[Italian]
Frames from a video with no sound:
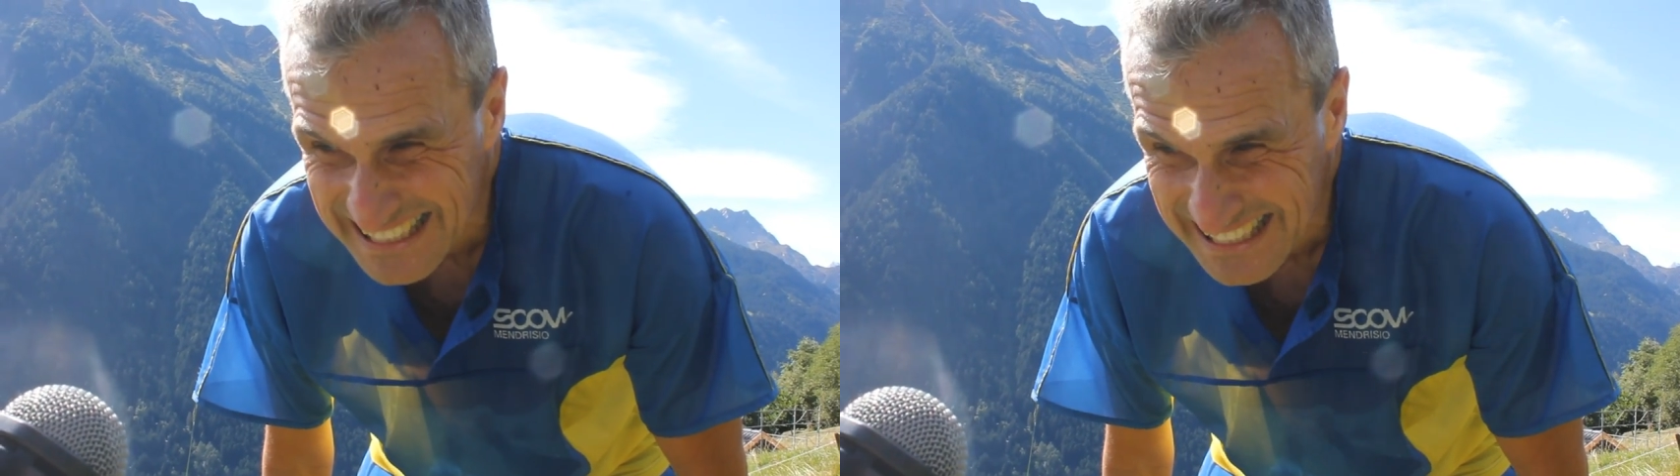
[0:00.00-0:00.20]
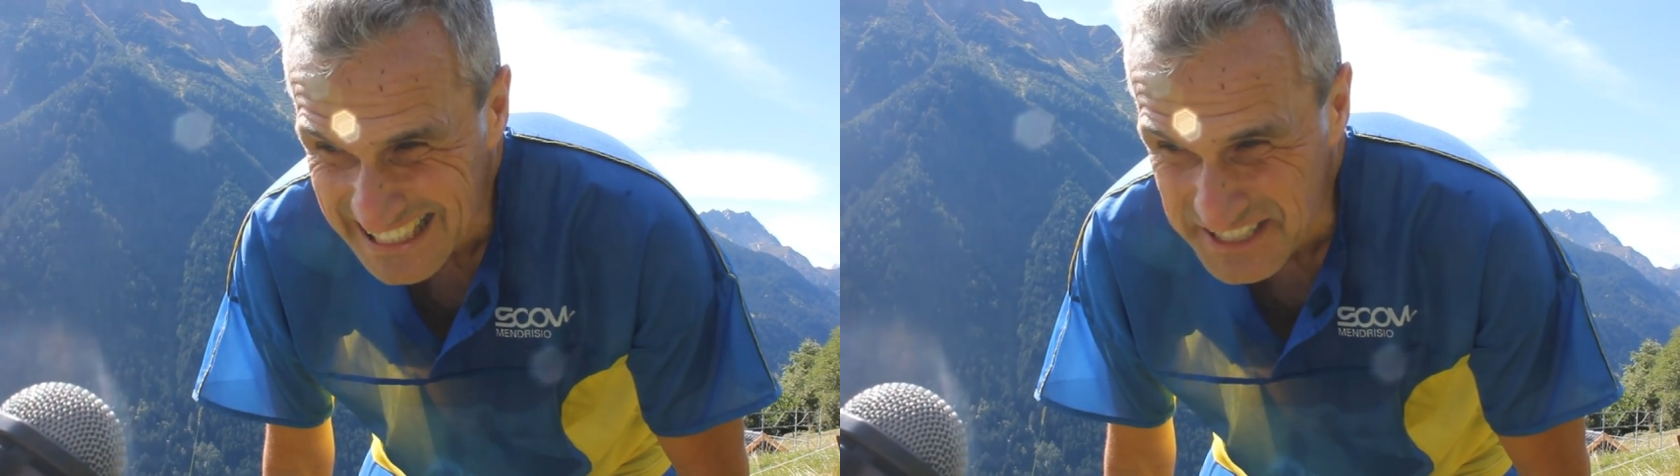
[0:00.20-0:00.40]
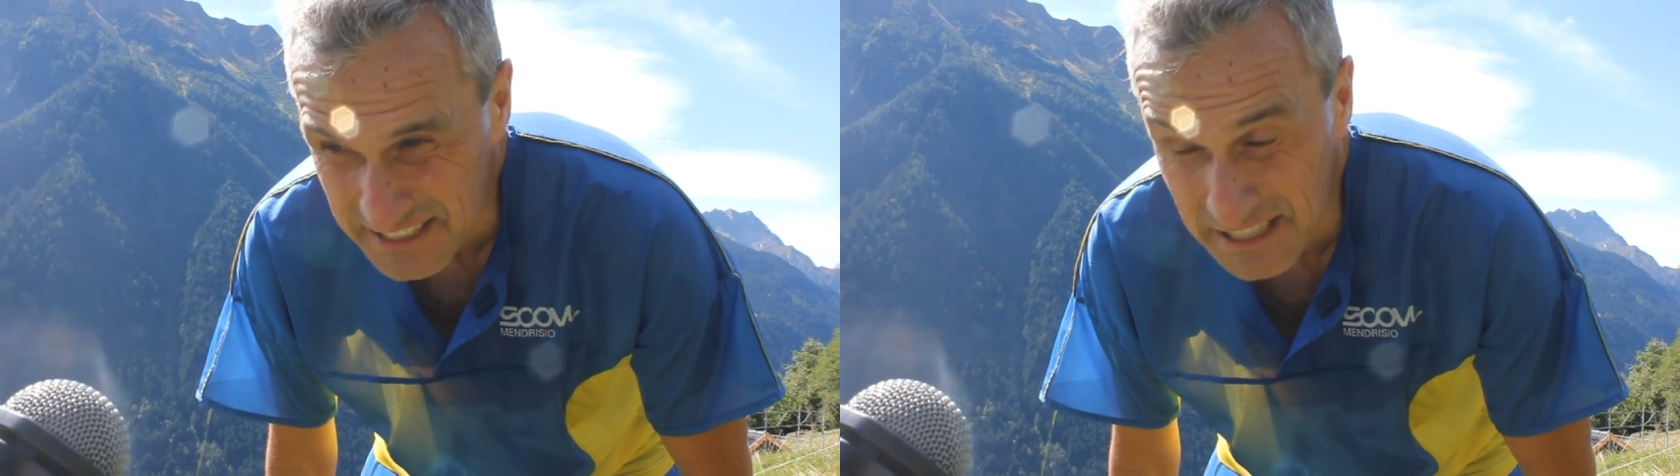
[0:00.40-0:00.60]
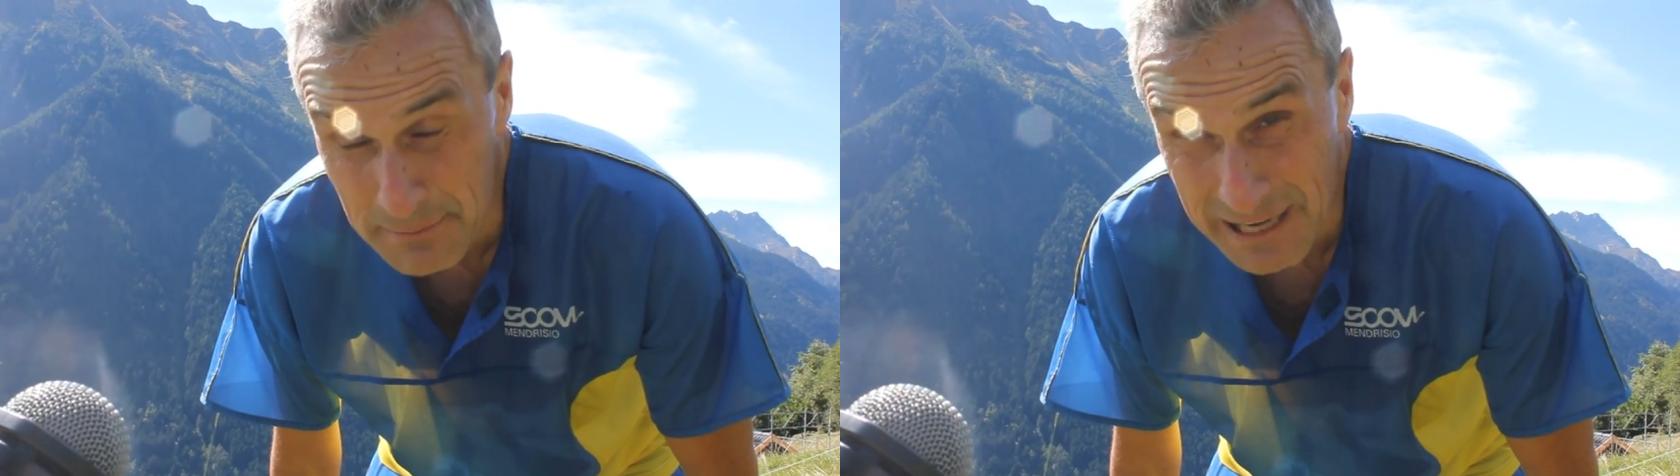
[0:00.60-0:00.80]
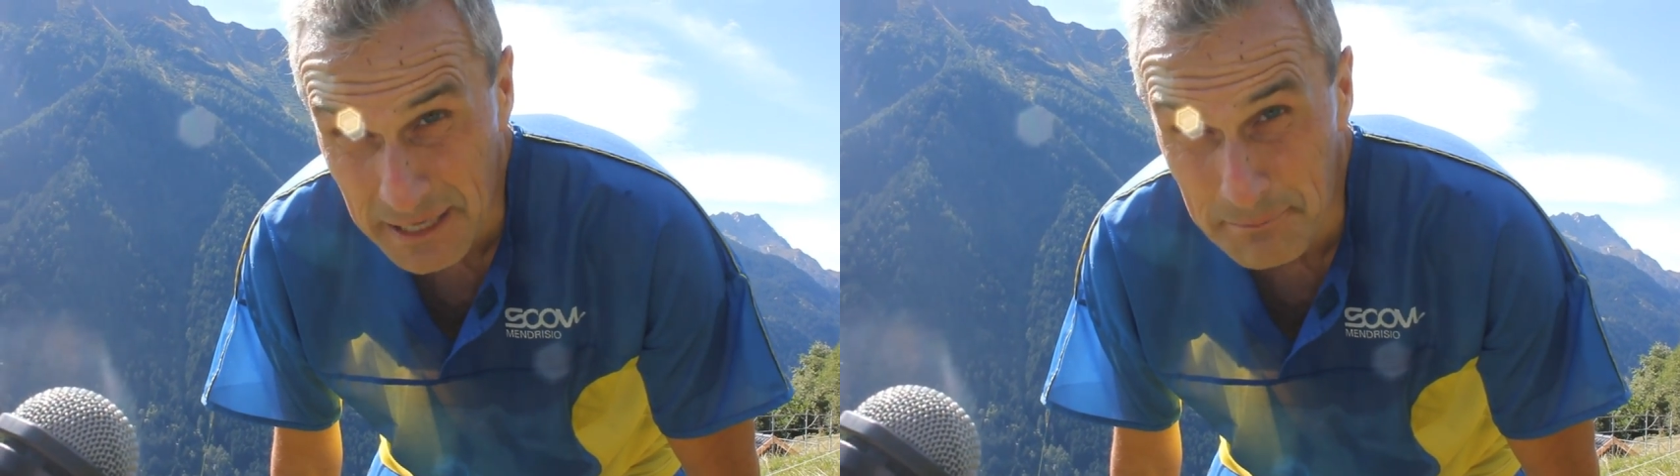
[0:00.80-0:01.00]
e c'erano delle
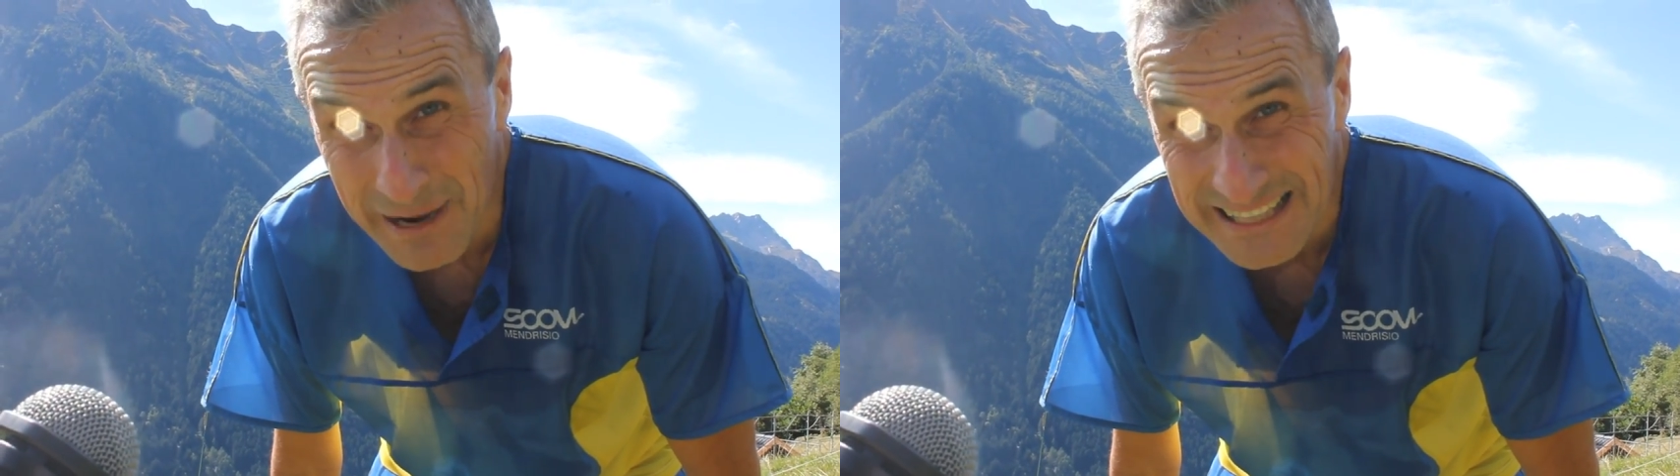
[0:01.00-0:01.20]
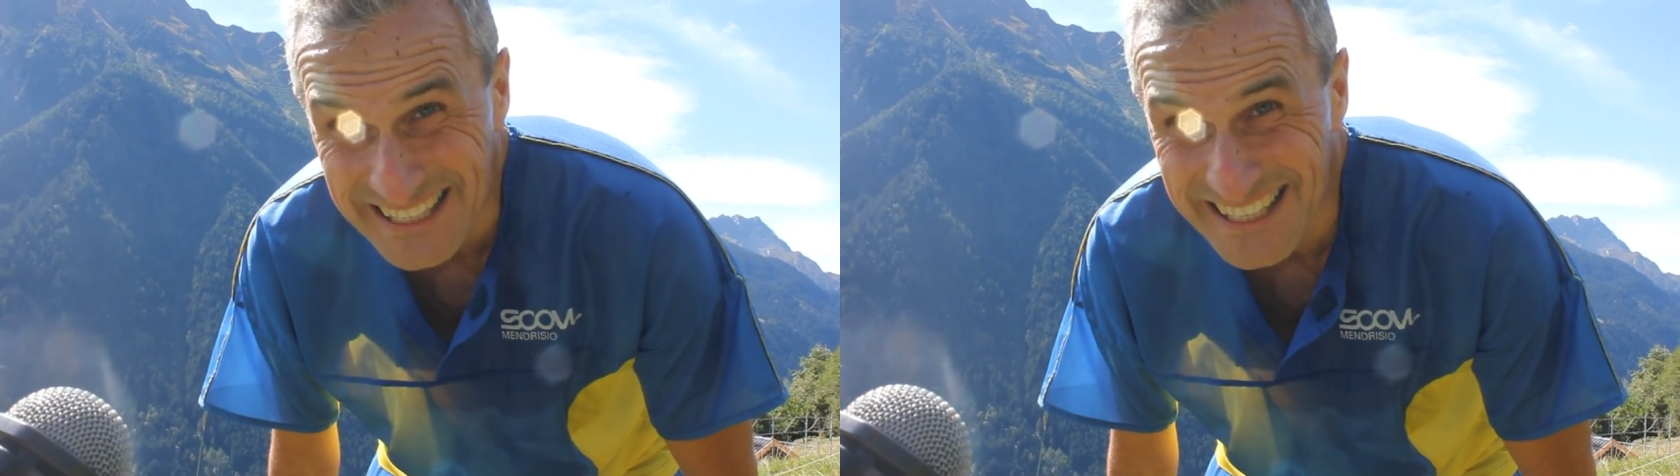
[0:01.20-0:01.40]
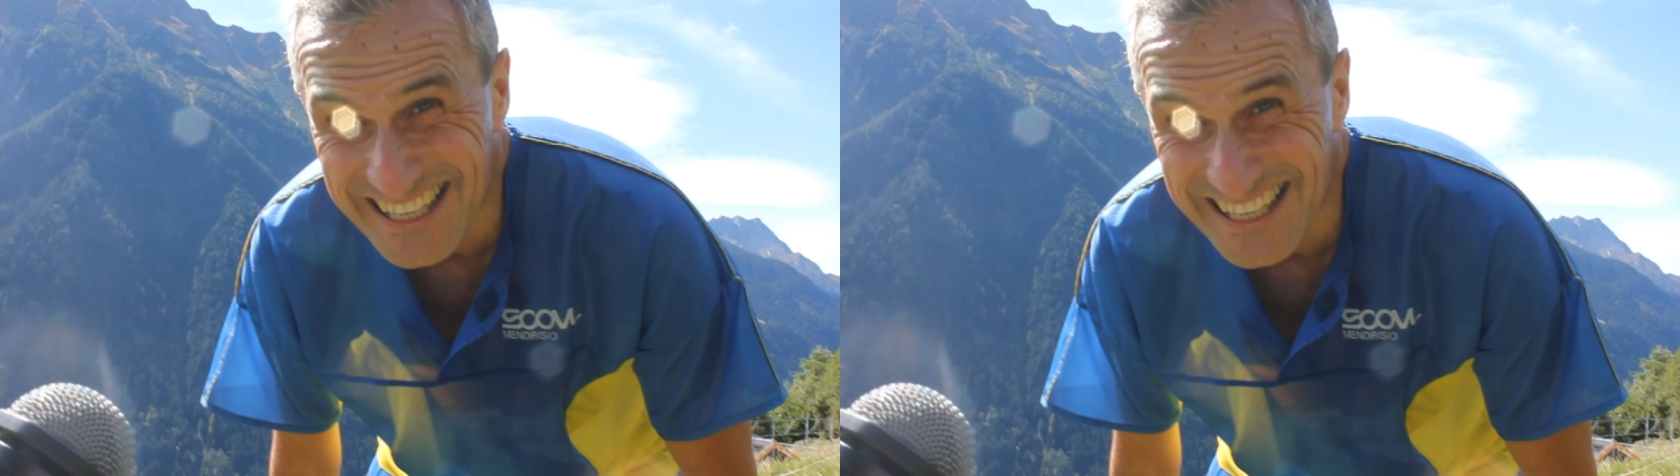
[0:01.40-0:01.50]
belle rampate